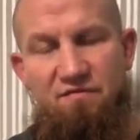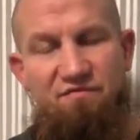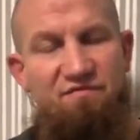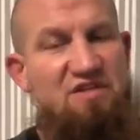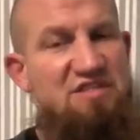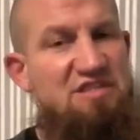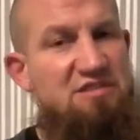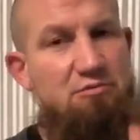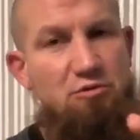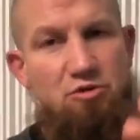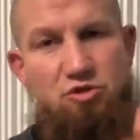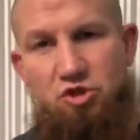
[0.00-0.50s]

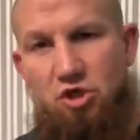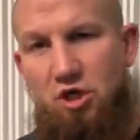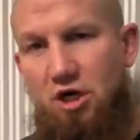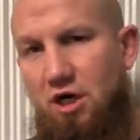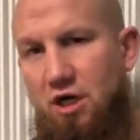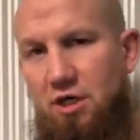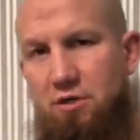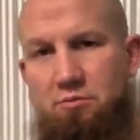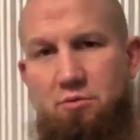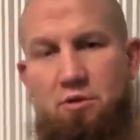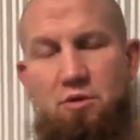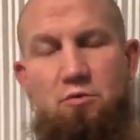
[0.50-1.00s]
Wie zum Beispiel
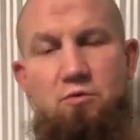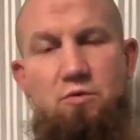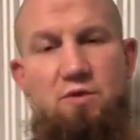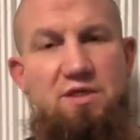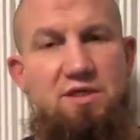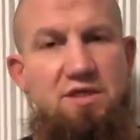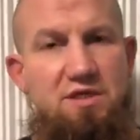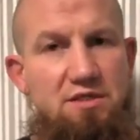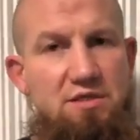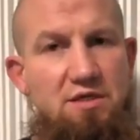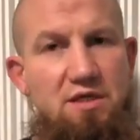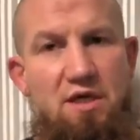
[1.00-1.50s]
Khalid
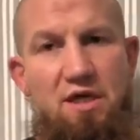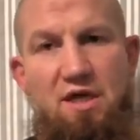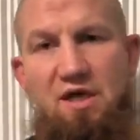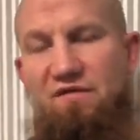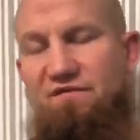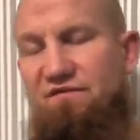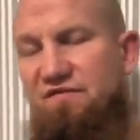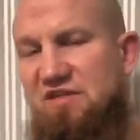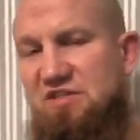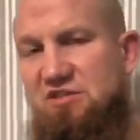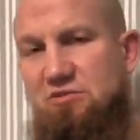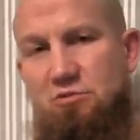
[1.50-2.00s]
al-Walid,
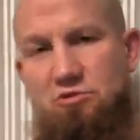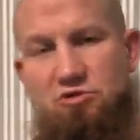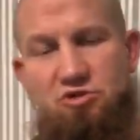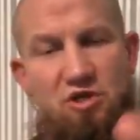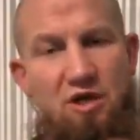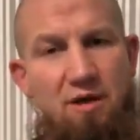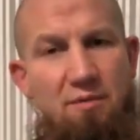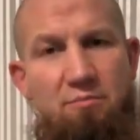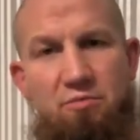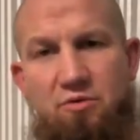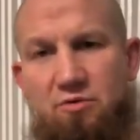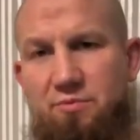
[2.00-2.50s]
wie zum Beispiel
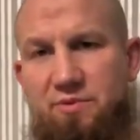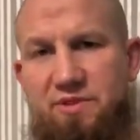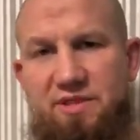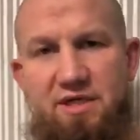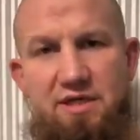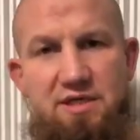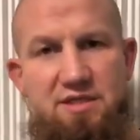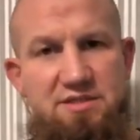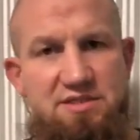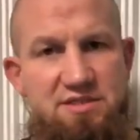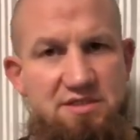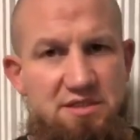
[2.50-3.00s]
Amr ibn
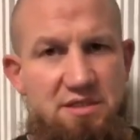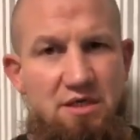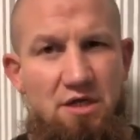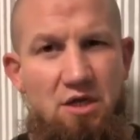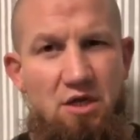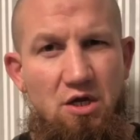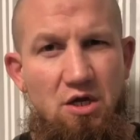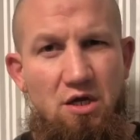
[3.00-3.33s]
As.